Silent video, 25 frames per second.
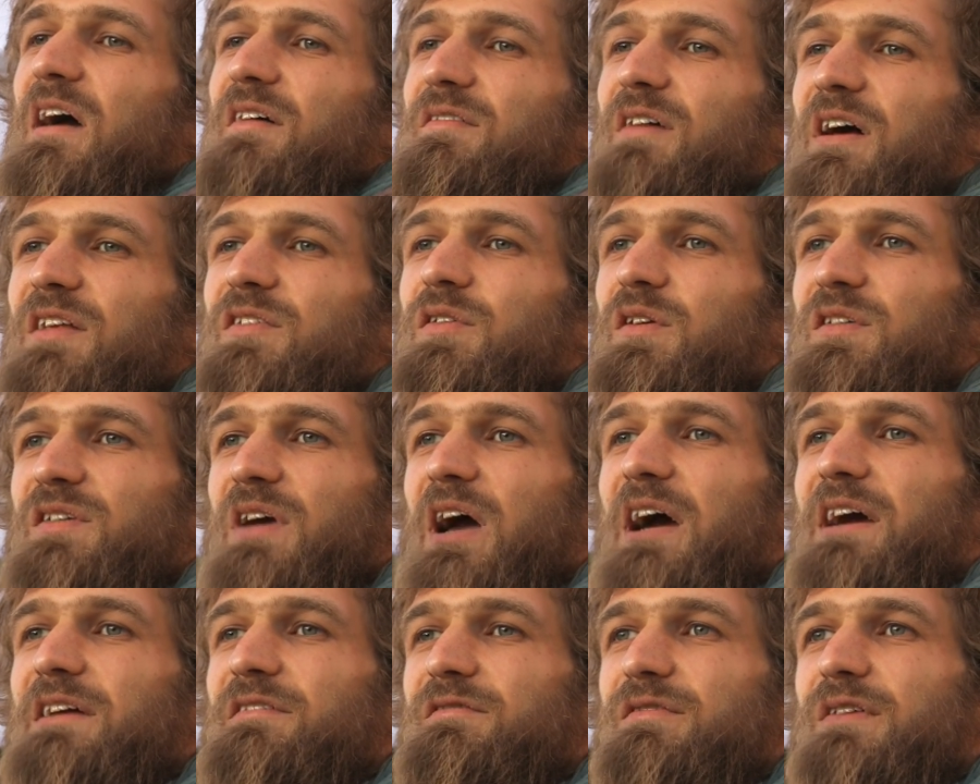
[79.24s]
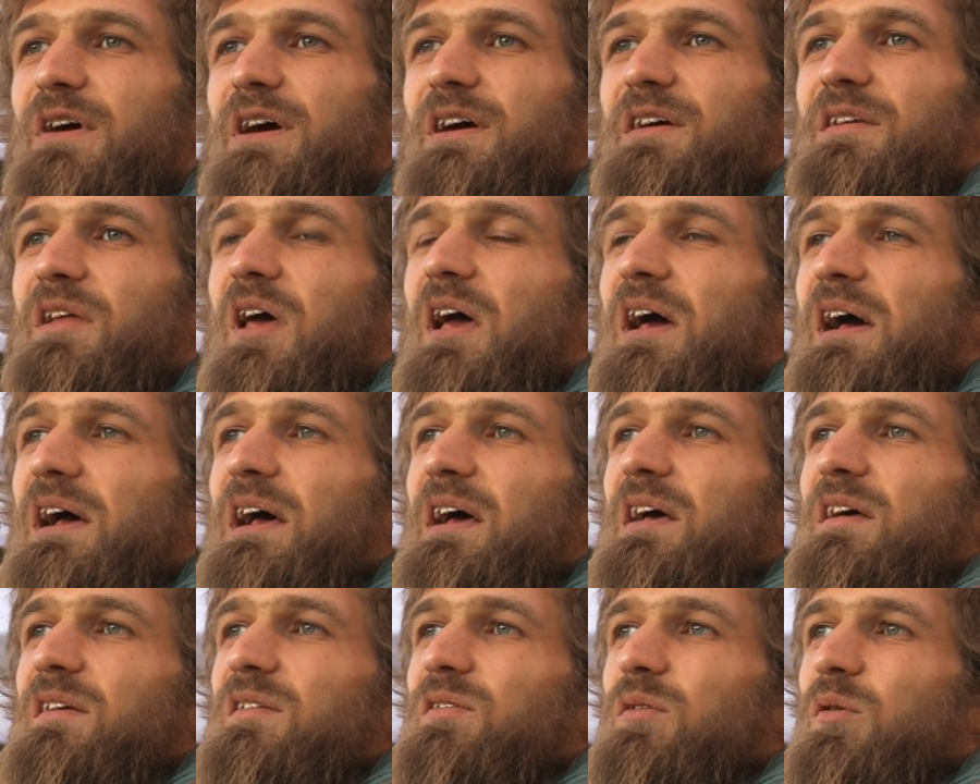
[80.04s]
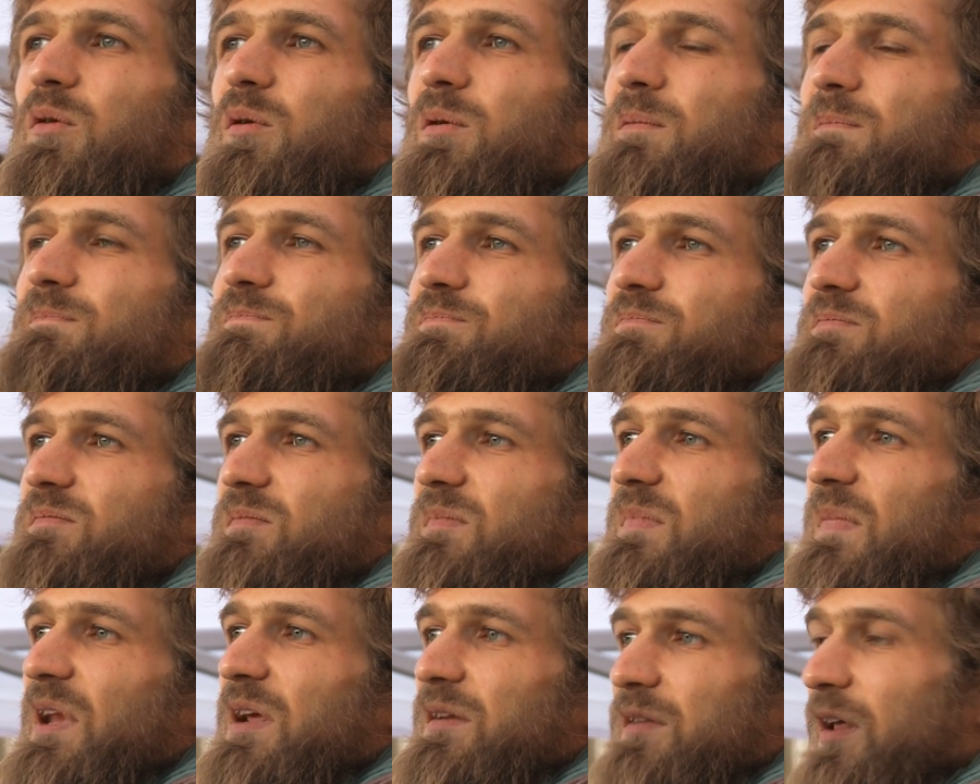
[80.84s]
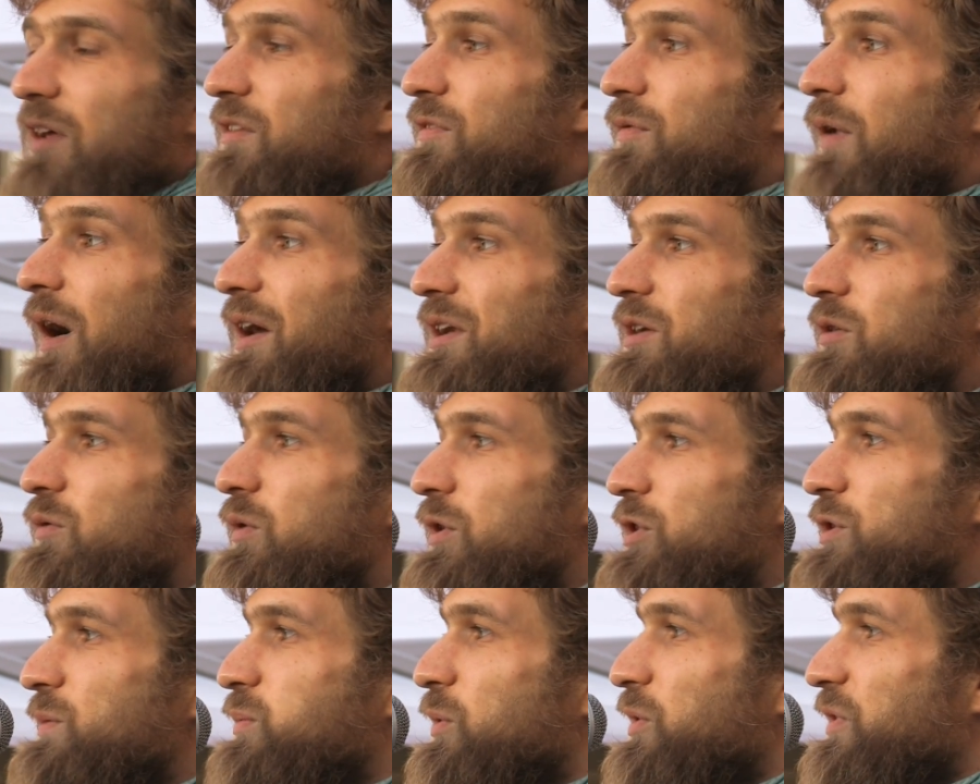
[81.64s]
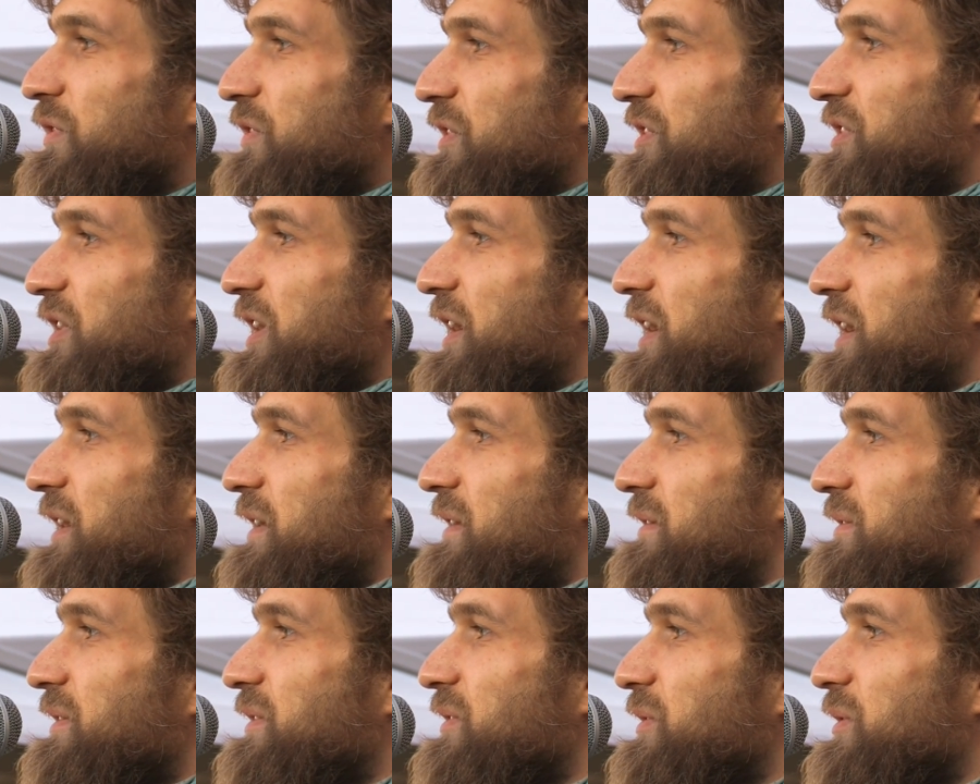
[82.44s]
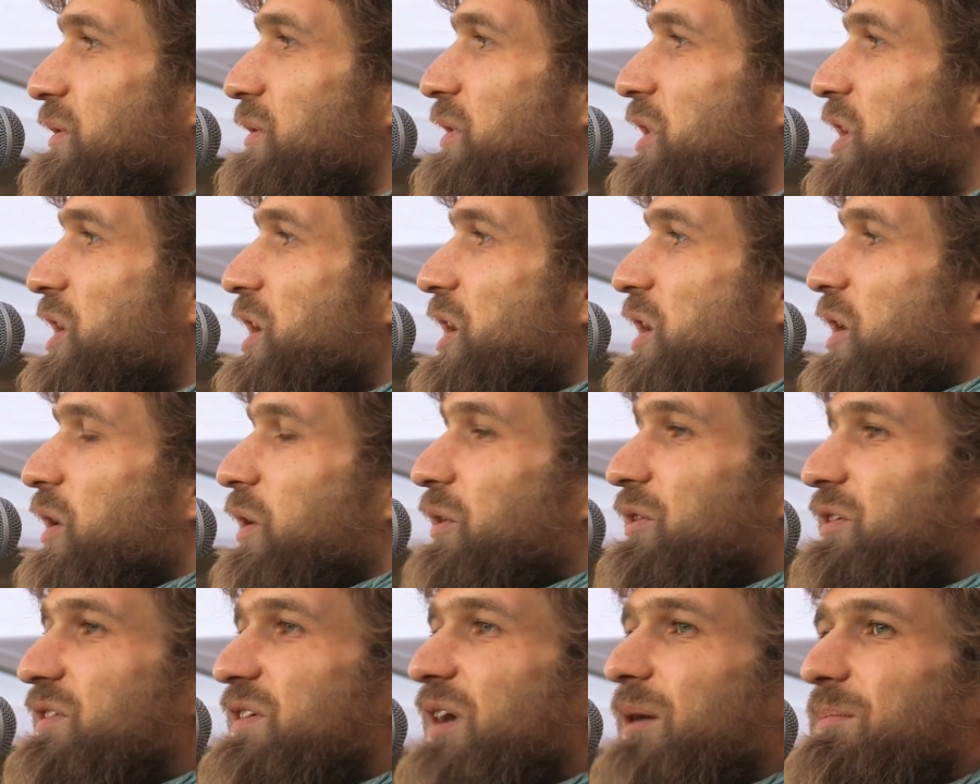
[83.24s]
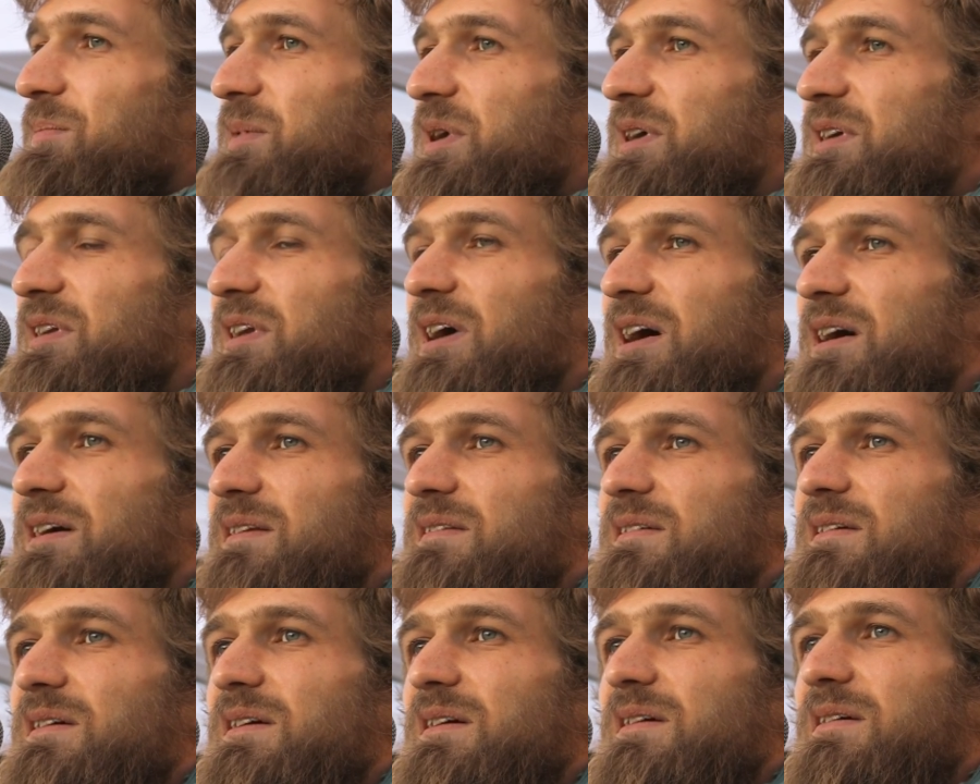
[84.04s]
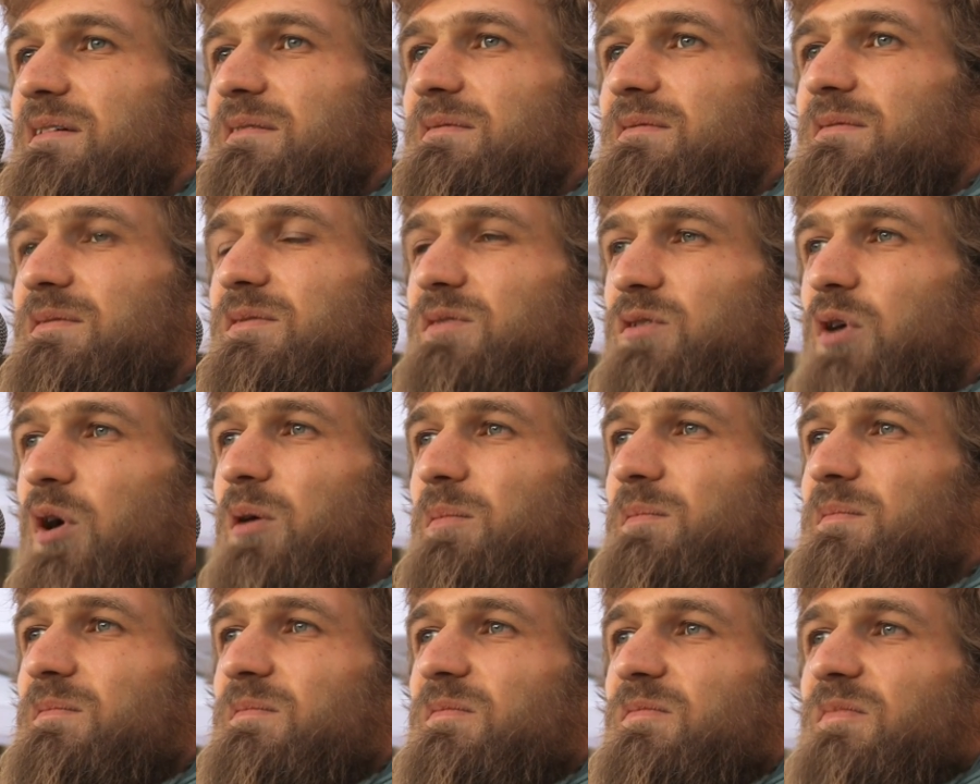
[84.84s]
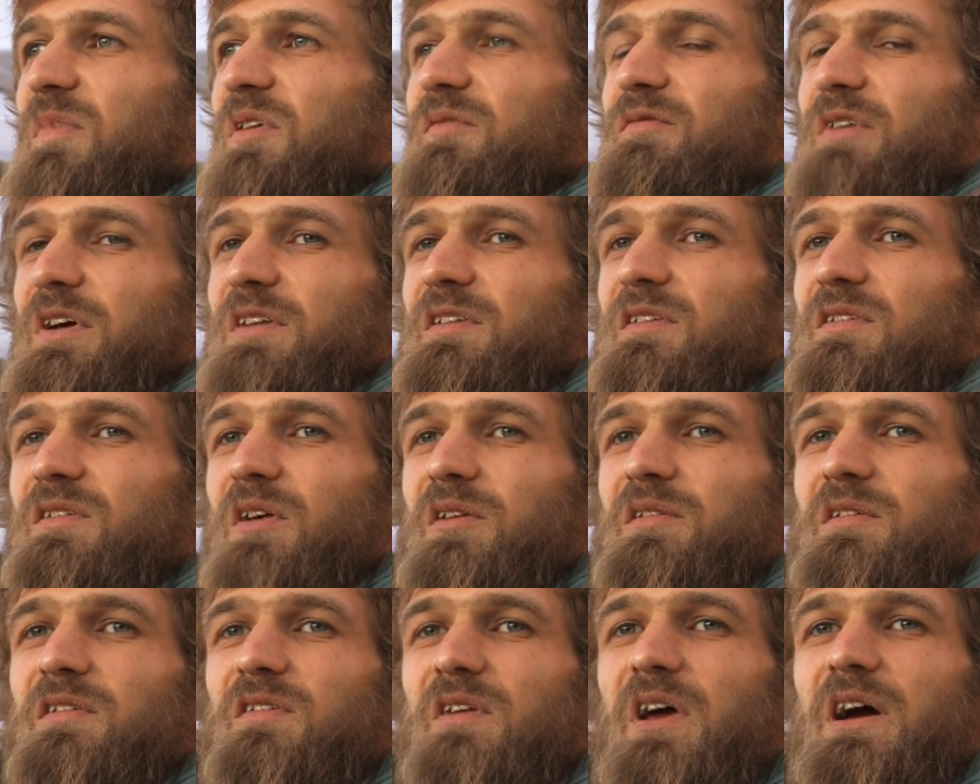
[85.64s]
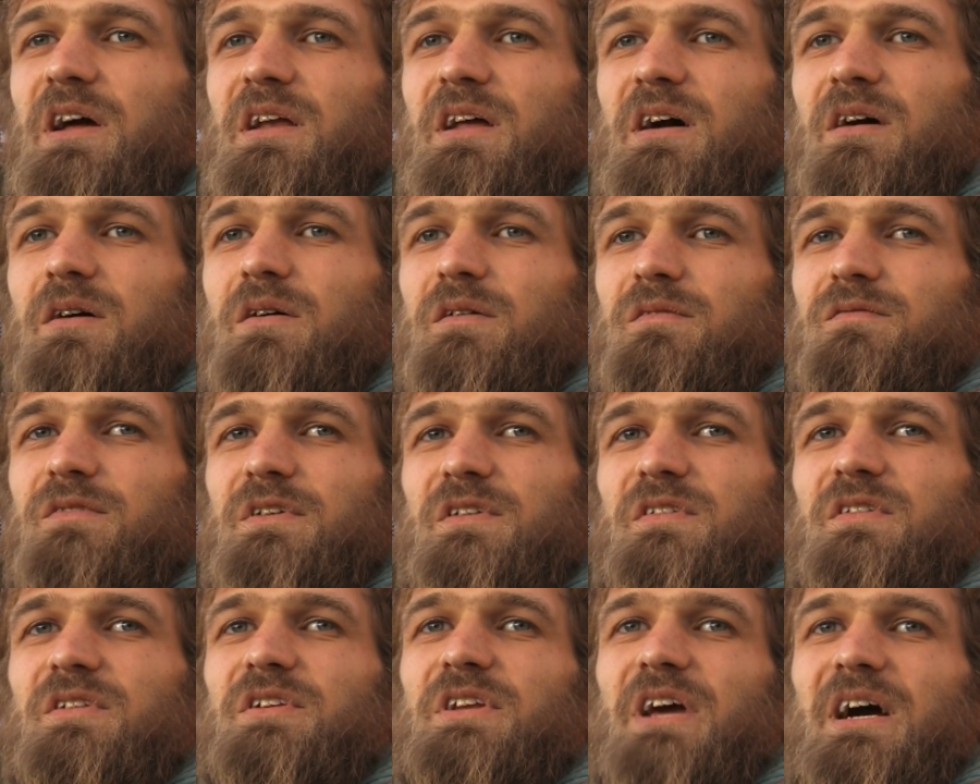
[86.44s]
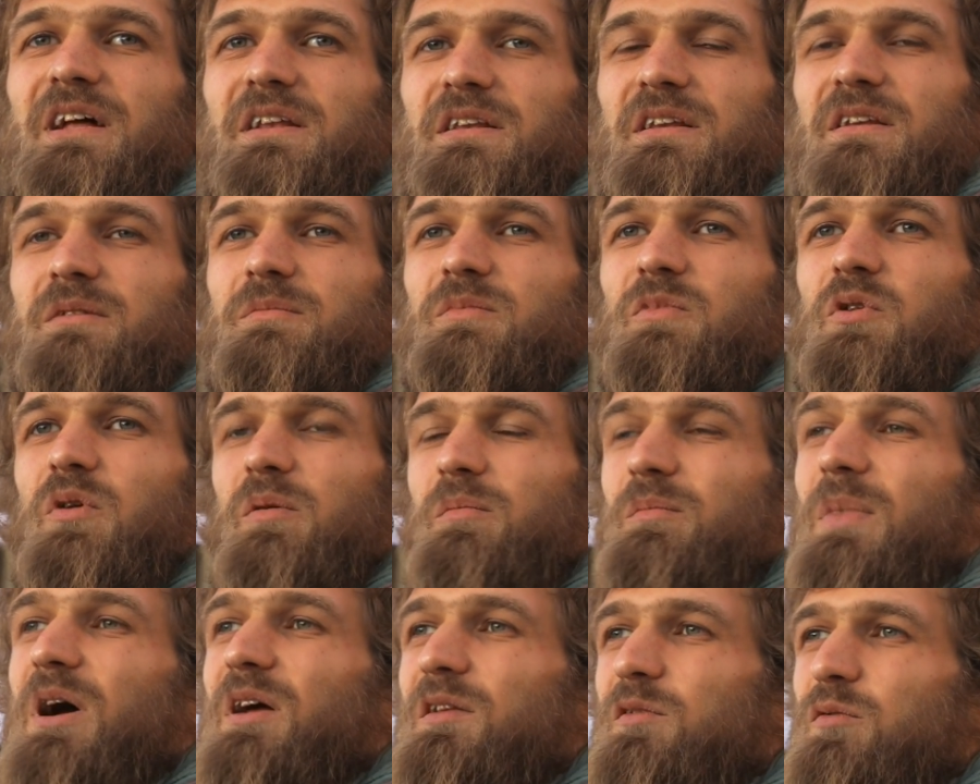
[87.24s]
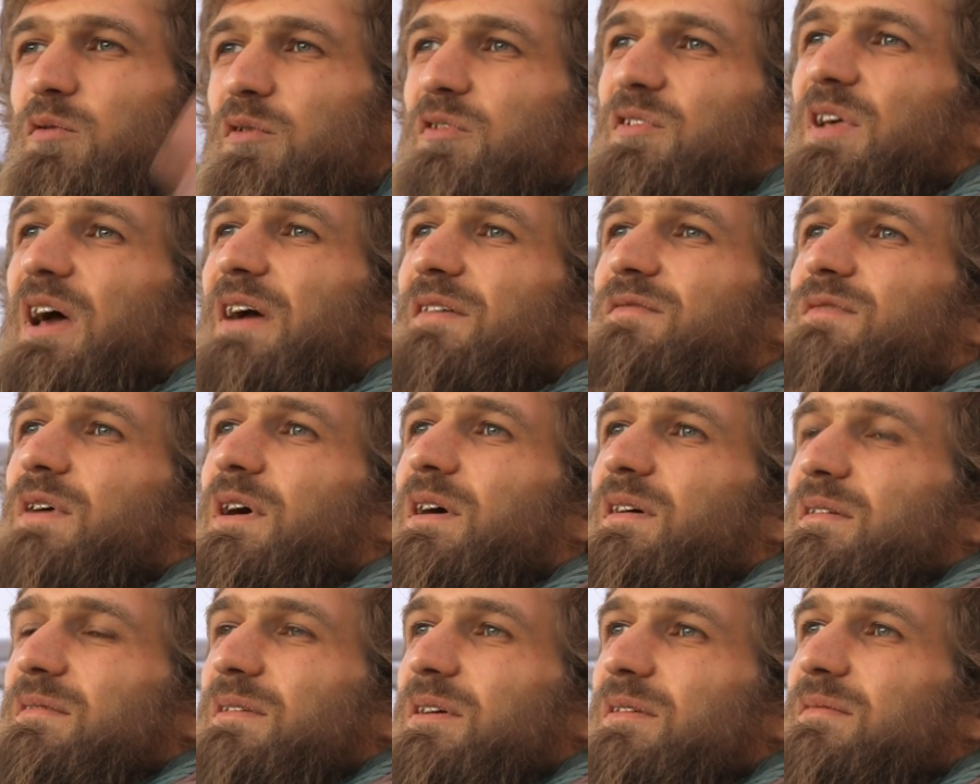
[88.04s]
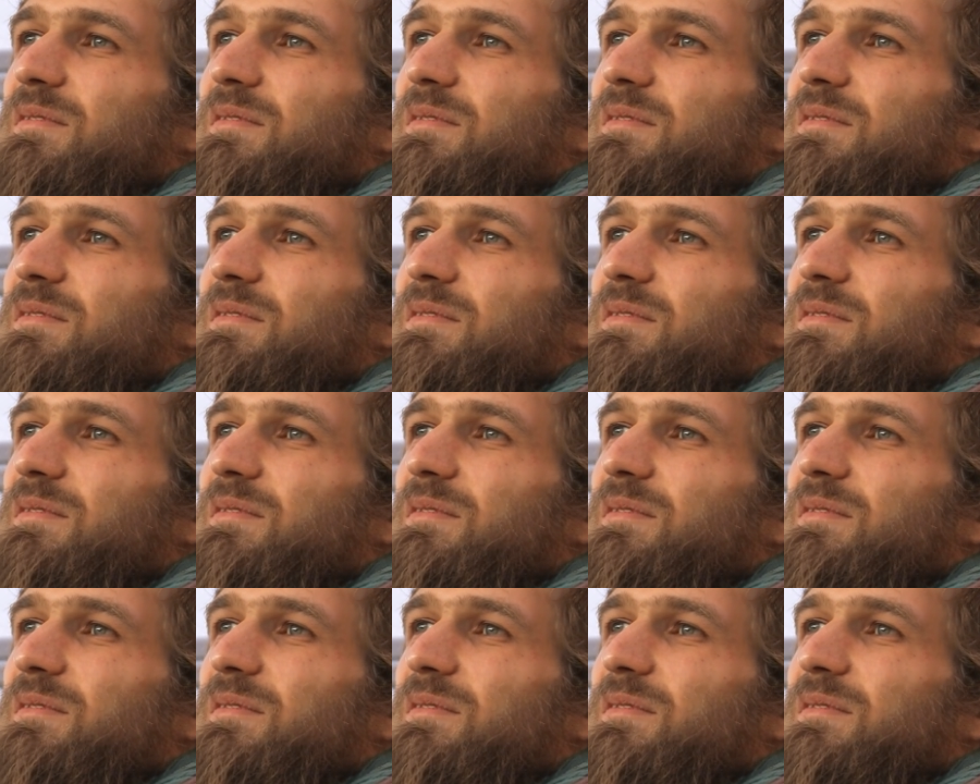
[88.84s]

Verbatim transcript: was euch einfällt. So, das war die Ursprungsidee. So. Und ich habe mir gedacht, äh, komm, wenn sonst keiner irgendwas in die Hand nimmt, mach du es einfach.